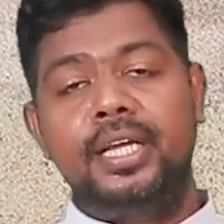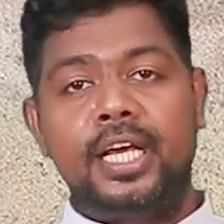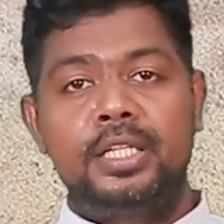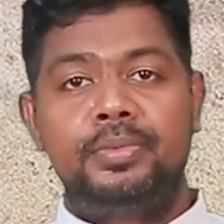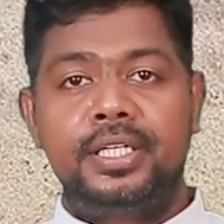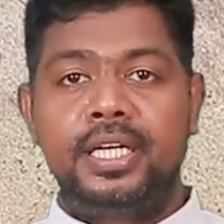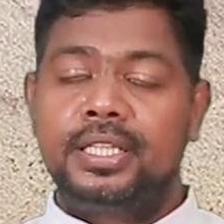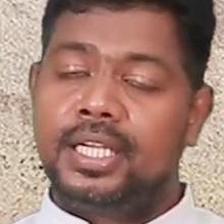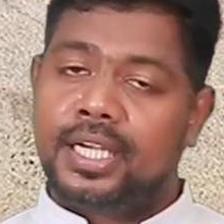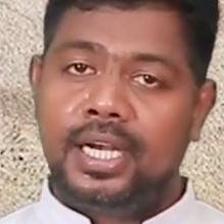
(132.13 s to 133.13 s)
ஜனாதிபதிகள்
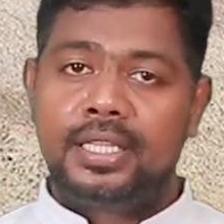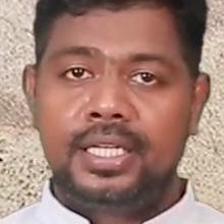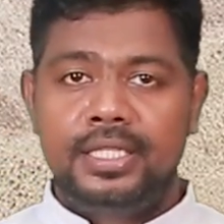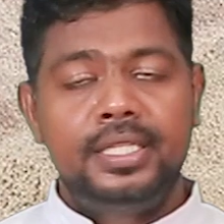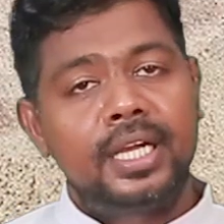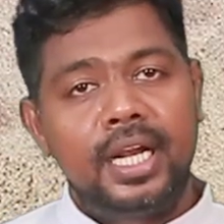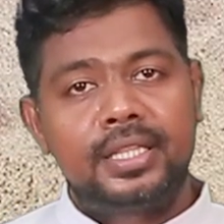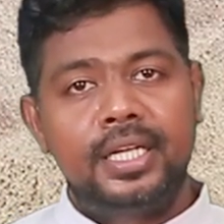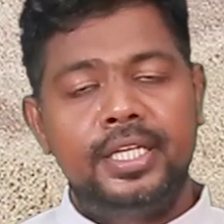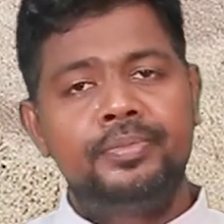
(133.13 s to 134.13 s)
அந்த காலத்தில் இந்த
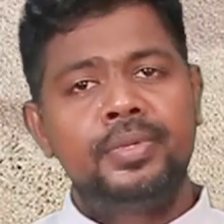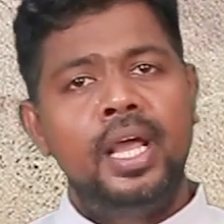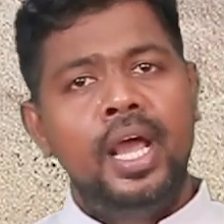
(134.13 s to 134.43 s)
காலத்திலையும்